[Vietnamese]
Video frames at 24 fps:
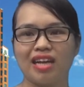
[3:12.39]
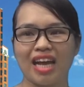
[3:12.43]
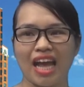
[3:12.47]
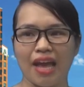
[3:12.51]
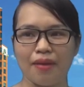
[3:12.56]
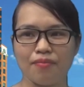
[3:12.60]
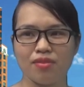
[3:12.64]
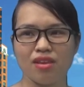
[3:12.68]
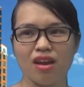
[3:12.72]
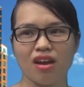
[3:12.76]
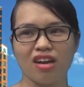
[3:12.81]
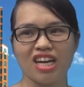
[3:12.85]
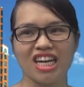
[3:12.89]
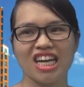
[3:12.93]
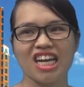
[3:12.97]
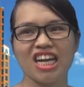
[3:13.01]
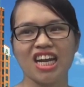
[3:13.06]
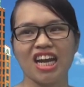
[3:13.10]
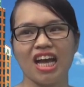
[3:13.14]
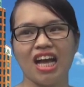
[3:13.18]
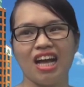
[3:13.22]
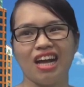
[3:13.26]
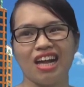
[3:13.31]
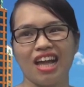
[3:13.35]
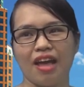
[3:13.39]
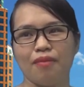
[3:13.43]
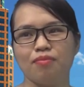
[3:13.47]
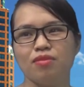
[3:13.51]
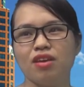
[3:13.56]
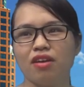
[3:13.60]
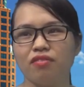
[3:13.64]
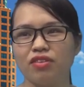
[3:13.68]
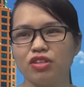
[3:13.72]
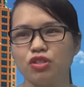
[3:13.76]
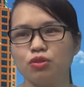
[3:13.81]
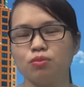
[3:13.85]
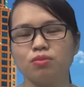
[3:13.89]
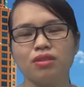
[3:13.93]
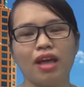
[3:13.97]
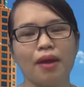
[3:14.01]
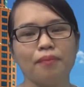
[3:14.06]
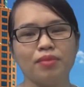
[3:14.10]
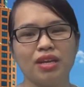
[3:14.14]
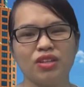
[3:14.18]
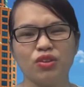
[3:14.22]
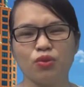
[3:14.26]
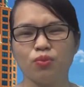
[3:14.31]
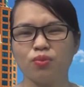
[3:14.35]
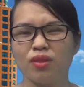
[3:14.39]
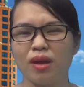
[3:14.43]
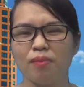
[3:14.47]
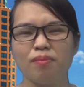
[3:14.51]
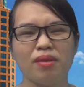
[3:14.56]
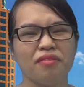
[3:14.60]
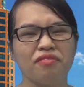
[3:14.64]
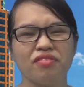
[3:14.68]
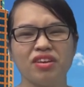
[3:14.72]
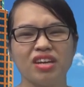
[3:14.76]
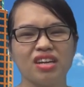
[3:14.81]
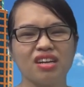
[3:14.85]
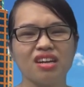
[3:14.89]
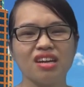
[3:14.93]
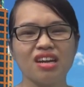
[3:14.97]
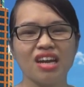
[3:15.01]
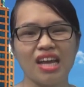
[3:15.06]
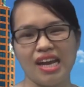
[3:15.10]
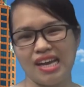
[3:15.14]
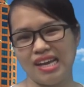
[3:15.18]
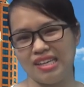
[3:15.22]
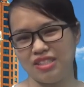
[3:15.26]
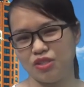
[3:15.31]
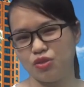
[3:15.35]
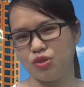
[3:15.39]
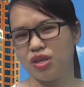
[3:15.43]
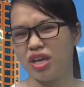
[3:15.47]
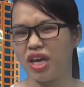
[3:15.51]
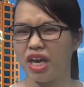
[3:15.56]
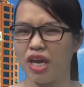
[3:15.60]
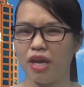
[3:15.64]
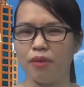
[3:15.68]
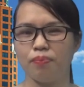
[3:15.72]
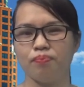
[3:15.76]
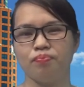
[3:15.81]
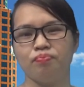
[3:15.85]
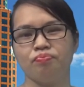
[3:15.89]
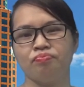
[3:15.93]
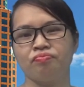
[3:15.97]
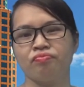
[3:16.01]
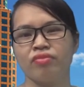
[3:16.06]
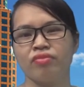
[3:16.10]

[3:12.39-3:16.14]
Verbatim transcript: cảm nhận rất uh, cảm nhận về trung tâm là trung tâm làm việc rất là chuyên nghiệp